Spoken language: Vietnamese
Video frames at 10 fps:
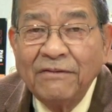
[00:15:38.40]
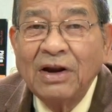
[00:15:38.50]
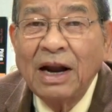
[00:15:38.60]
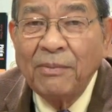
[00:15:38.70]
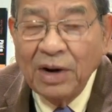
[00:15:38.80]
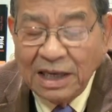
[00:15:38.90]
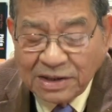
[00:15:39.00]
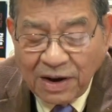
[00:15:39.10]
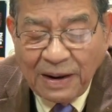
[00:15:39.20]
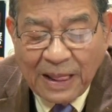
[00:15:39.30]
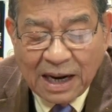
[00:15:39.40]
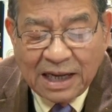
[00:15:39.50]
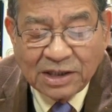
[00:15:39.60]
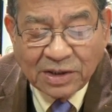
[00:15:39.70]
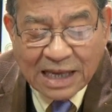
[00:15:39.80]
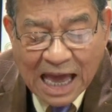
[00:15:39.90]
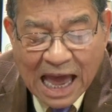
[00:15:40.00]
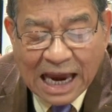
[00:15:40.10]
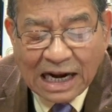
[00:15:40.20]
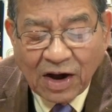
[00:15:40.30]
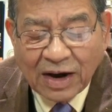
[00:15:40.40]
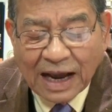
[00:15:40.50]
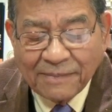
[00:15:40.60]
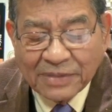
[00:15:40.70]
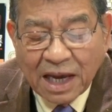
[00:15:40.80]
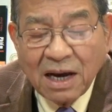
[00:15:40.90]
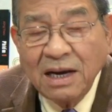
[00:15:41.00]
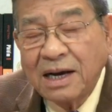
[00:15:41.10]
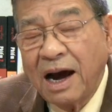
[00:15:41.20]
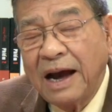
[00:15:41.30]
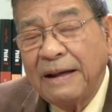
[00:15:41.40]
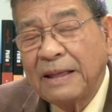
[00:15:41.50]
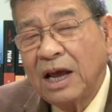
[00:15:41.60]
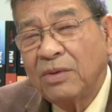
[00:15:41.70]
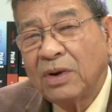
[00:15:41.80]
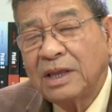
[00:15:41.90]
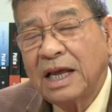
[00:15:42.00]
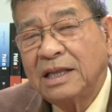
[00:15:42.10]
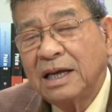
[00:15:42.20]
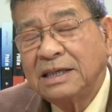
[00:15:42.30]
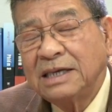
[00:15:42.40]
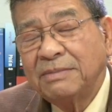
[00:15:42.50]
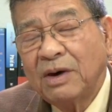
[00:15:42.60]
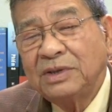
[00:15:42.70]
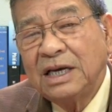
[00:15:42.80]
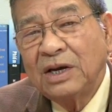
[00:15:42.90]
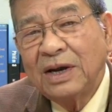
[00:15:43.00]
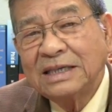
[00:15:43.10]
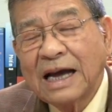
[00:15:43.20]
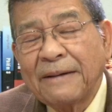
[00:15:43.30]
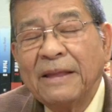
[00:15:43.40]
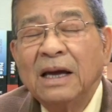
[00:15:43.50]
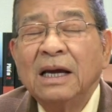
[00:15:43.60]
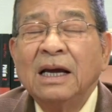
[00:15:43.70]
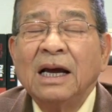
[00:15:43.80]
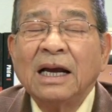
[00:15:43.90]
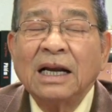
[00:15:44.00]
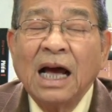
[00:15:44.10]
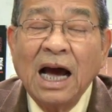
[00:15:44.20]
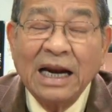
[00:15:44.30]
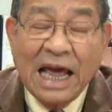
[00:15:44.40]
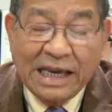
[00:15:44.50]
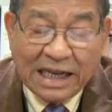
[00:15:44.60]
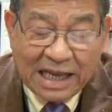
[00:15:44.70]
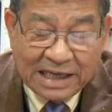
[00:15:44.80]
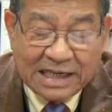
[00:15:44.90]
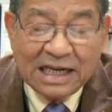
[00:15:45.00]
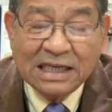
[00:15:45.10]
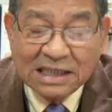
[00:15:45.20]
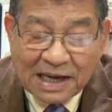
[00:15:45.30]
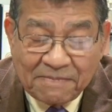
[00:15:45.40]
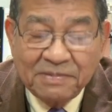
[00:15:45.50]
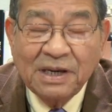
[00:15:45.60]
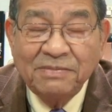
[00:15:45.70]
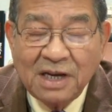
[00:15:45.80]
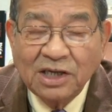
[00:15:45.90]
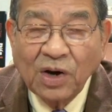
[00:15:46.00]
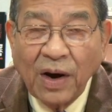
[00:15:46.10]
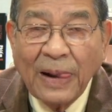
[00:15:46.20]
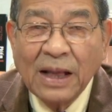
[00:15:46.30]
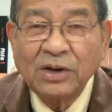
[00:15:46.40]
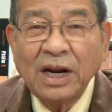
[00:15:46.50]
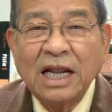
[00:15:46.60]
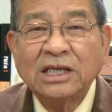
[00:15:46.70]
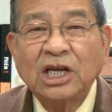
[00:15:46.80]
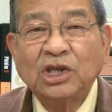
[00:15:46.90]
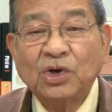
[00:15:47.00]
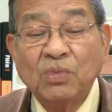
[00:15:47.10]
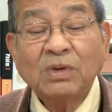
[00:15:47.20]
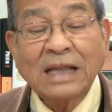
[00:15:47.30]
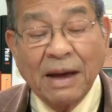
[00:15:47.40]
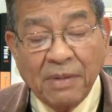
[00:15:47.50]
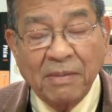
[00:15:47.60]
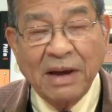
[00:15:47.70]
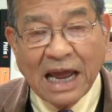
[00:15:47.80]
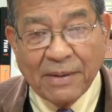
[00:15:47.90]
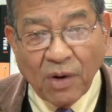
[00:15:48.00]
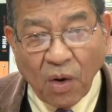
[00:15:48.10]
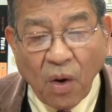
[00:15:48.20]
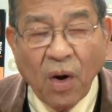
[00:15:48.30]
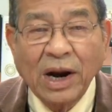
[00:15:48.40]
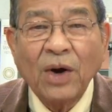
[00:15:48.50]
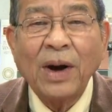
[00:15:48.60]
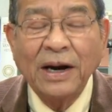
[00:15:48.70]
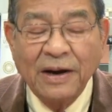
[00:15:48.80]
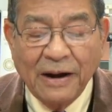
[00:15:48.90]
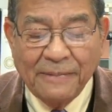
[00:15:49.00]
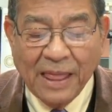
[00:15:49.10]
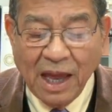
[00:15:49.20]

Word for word: là một lý do Lý do thứ hai là họ cảm thấy hứng khởi khi lúc đó tin tức trên báo chí nói rằng uh, đệ nhất thế chiến sắp chấm dứt rồi, cho nên dân chúng tại Birmingham ùa ra ngoài đường